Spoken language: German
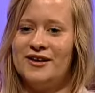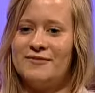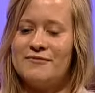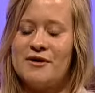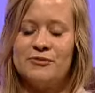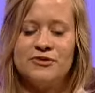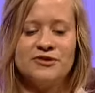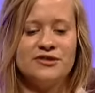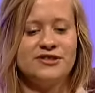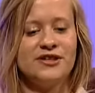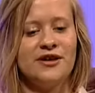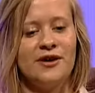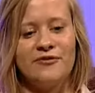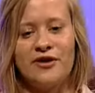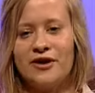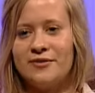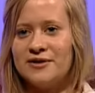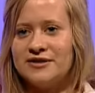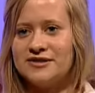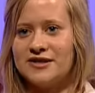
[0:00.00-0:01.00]
Man muss sich
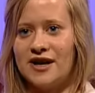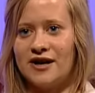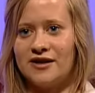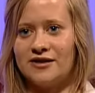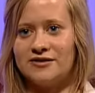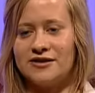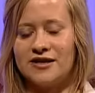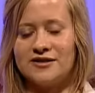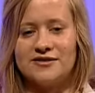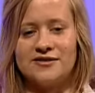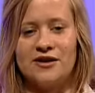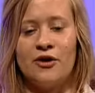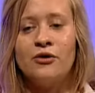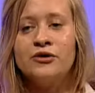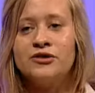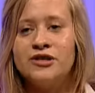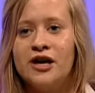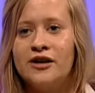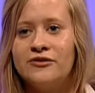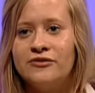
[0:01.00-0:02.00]
einfach immer sagen, das ist auch
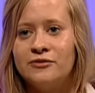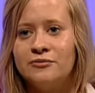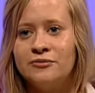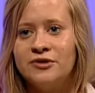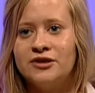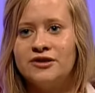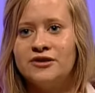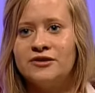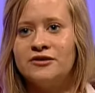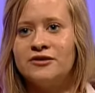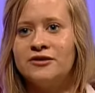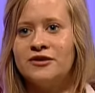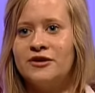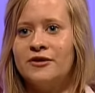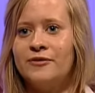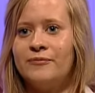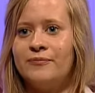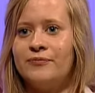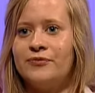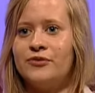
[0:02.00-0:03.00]
ein Teil von mir
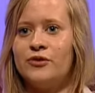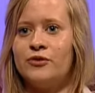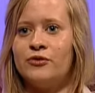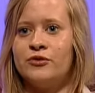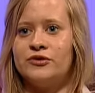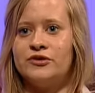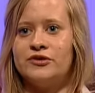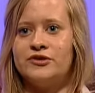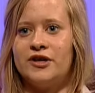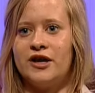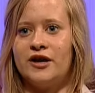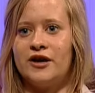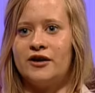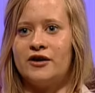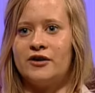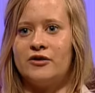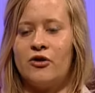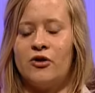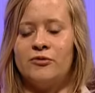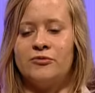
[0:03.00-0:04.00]
und
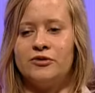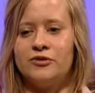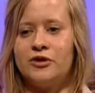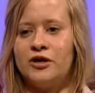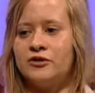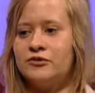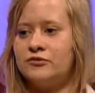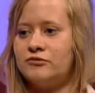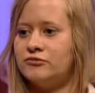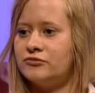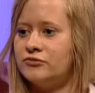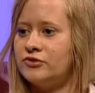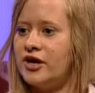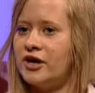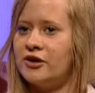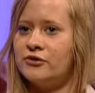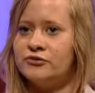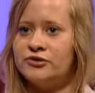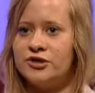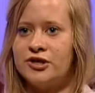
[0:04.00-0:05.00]
der kommt an
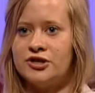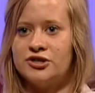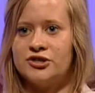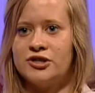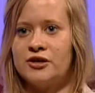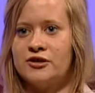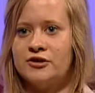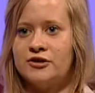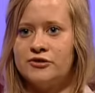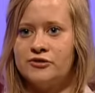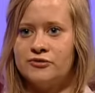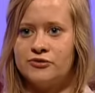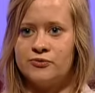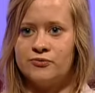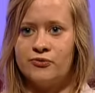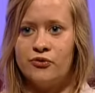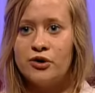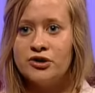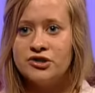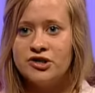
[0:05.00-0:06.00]
der und der Stelle zum
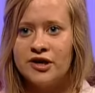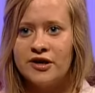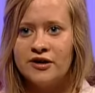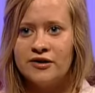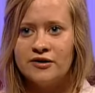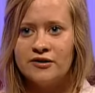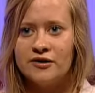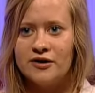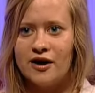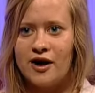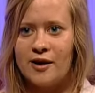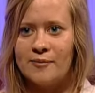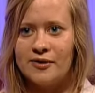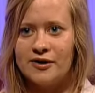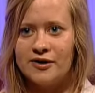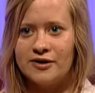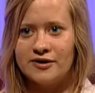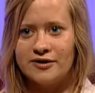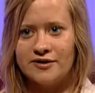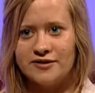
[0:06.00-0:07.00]
Vorschein,
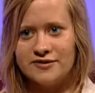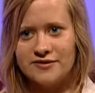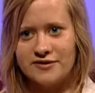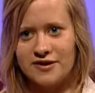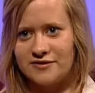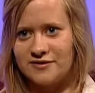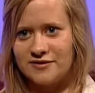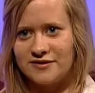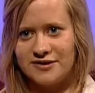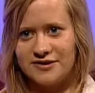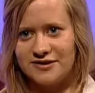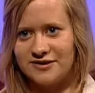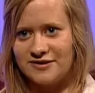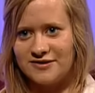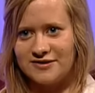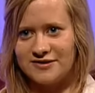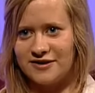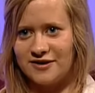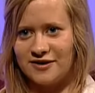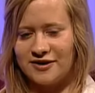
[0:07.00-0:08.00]
aber ist jetzt nicht
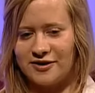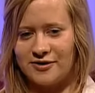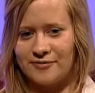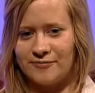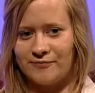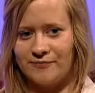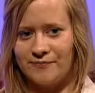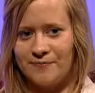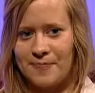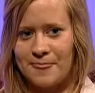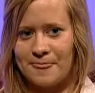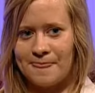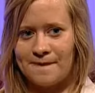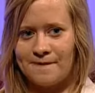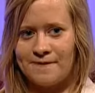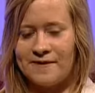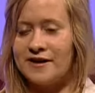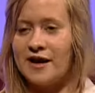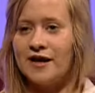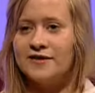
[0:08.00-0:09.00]
ähm,
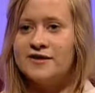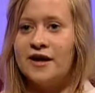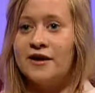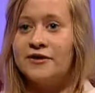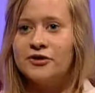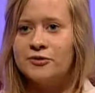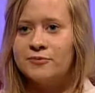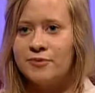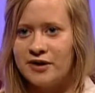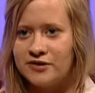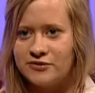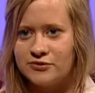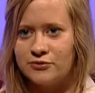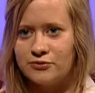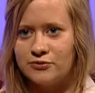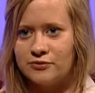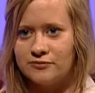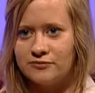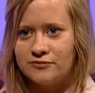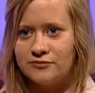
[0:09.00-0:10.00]
eine ganz andere
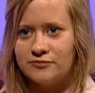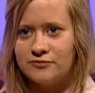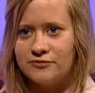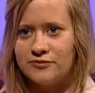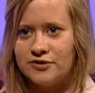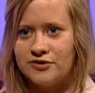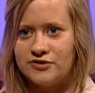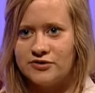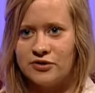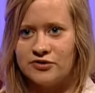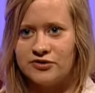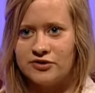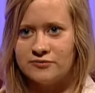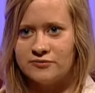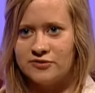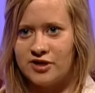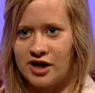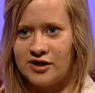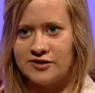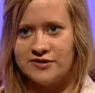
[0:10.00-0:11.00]
Person, ist
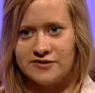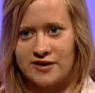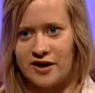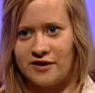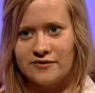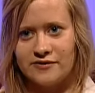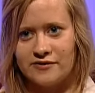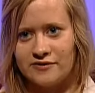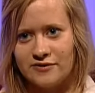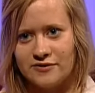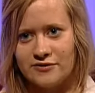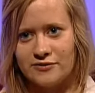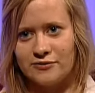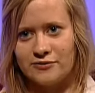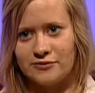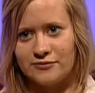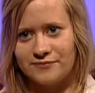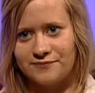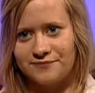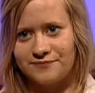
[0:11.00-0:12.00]
trotzdem Teil des Ganzen so.